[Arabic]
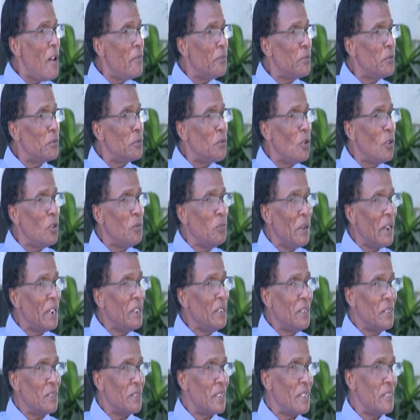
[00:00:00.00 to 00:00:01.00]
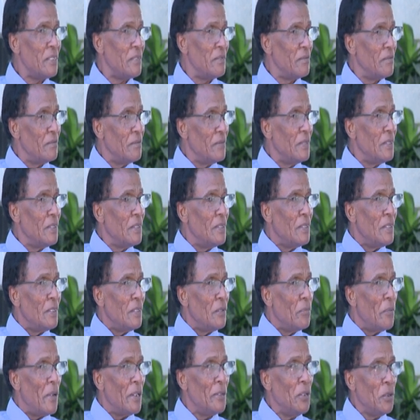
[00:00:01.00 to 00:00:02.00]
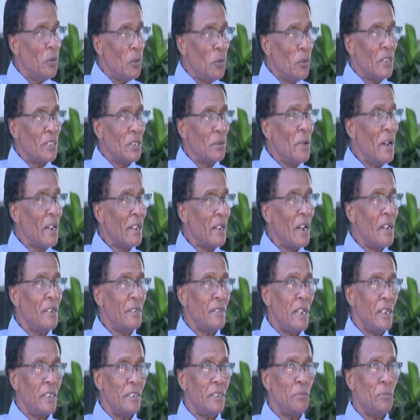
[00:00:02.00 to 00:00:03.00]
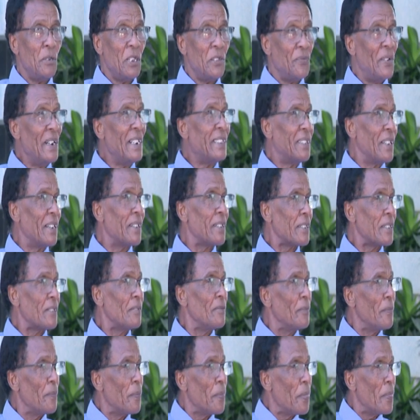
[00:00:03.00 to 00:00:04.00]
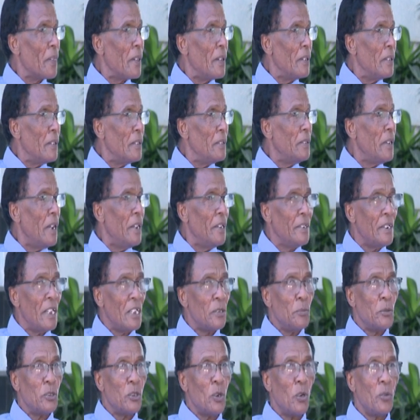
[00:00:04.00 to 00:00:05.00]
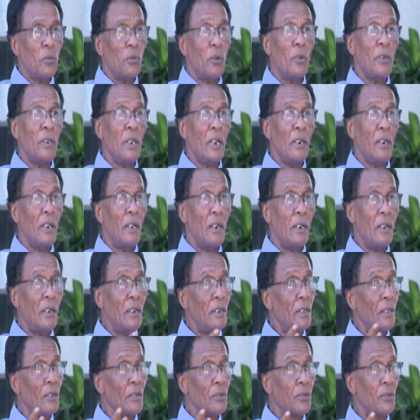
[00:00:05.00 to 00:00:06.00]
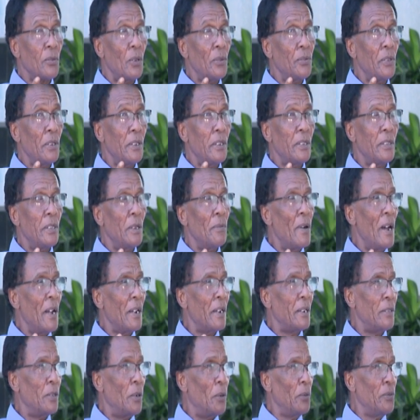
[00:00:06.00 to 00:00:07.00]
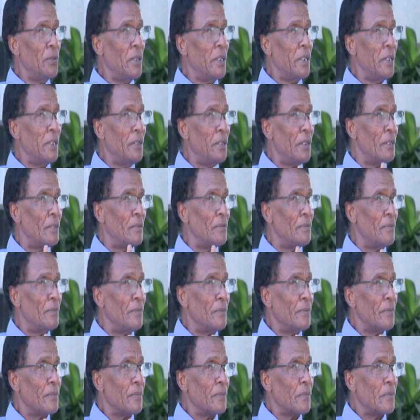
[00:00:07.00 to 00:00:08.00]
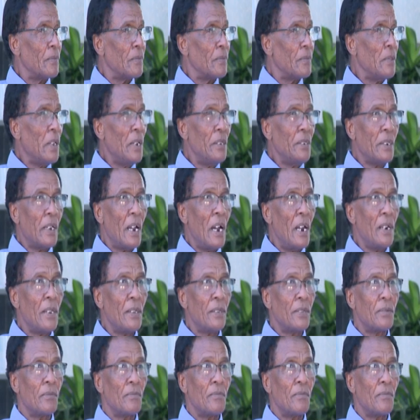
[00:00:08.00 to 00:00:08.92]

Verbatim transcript: في زول بغني ساي صحيح بعدين هو زمان كان يعني بيتفلتر يعني الناس بتقعد تقول لك لا لا لا الصوت دي كده ما كده ودي كده نعم يعني كانت